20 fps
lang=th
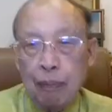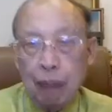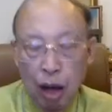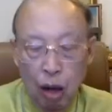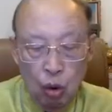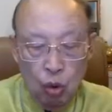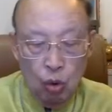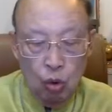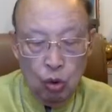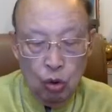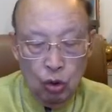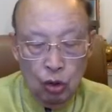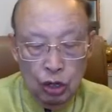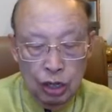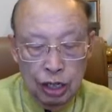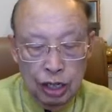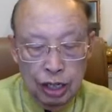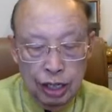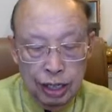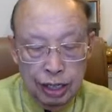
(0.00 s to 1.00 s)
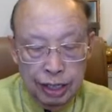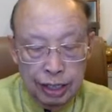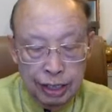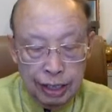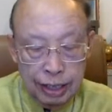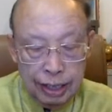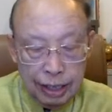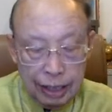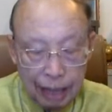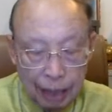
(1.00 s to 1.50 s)
เฮา
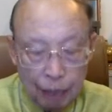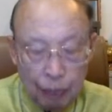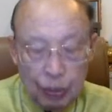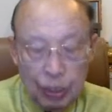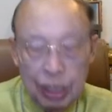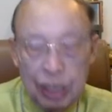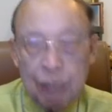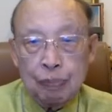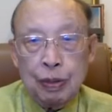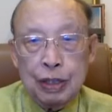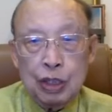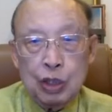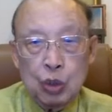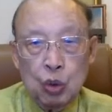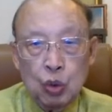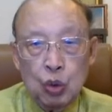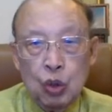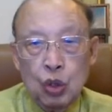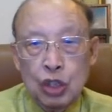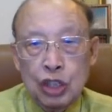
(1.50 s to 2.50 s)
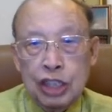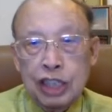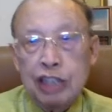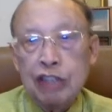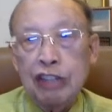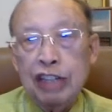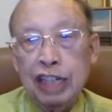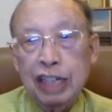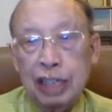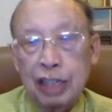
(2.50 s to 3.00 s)
กลับคืนไปสู่ชีวิ
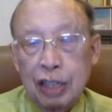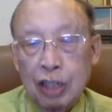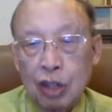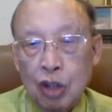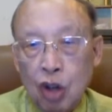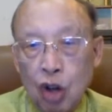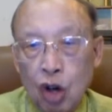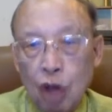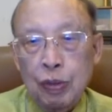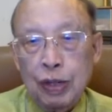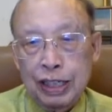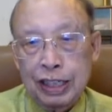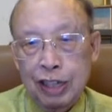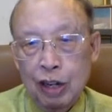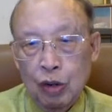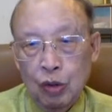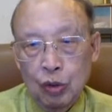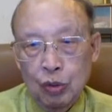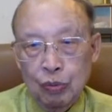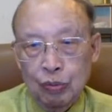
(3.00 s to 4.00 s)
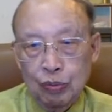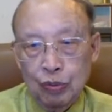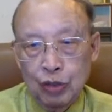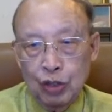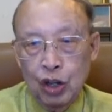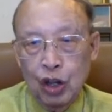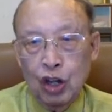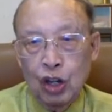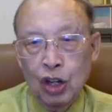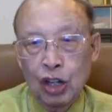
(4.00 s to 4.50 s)
ตของพระเจ้า
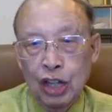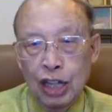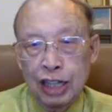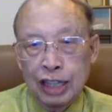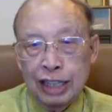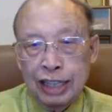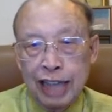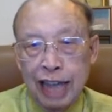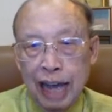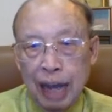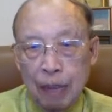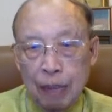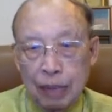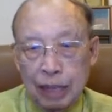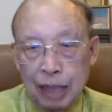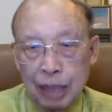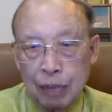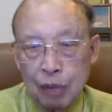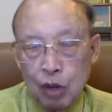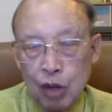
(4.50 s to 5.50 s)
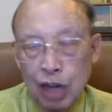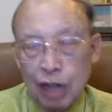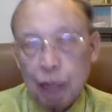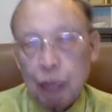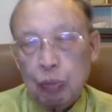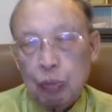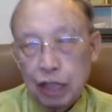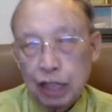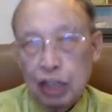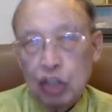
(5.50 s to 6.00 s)
เนาะจากพระธรรมยูฮันบ
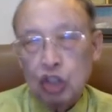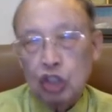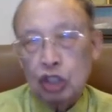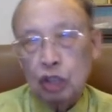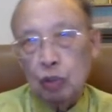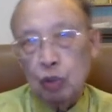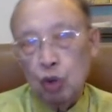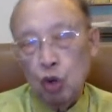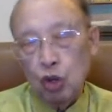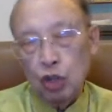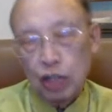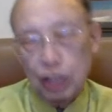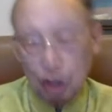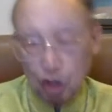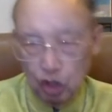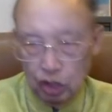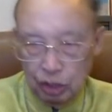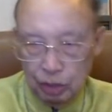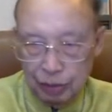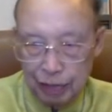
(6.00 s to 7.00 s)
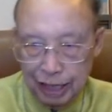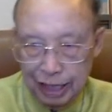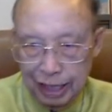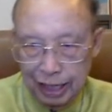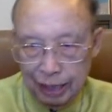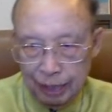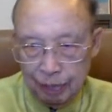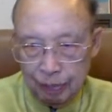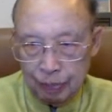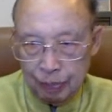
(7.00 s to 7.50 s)
ทหนึ่งข้อสิบหกและข้อสิบเจ็ดนั้น
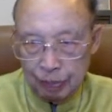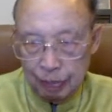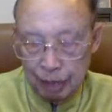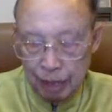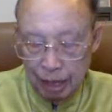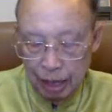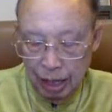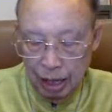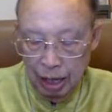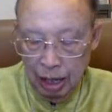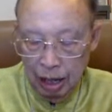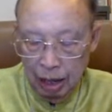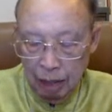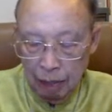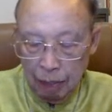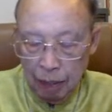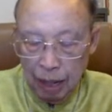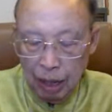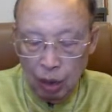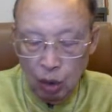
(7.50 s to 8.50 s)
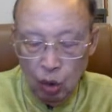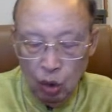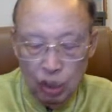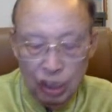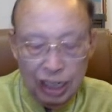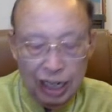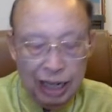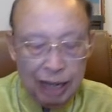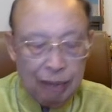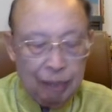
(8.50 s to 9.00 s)
พระคุณ
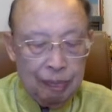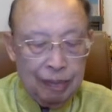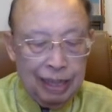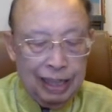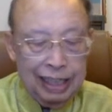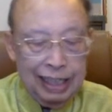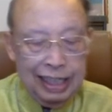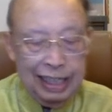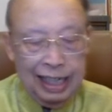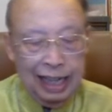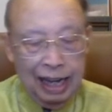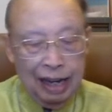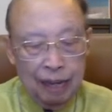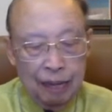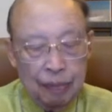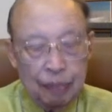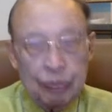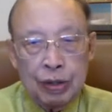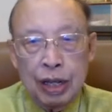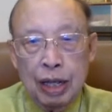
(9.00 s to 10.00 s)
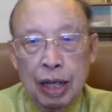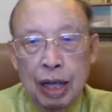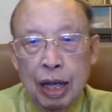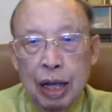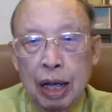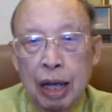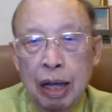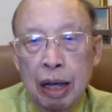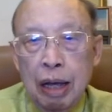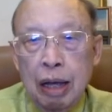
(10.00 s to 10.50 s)
นั้นแม่นอีหยัง
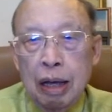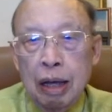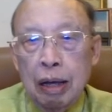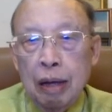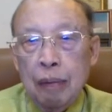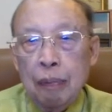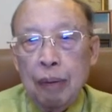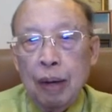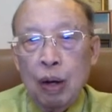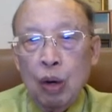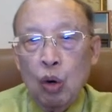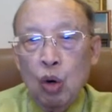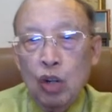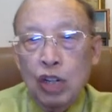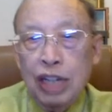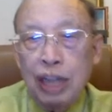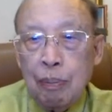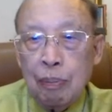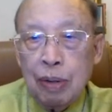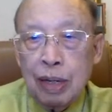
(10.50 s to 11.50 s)
พระคุณนั้น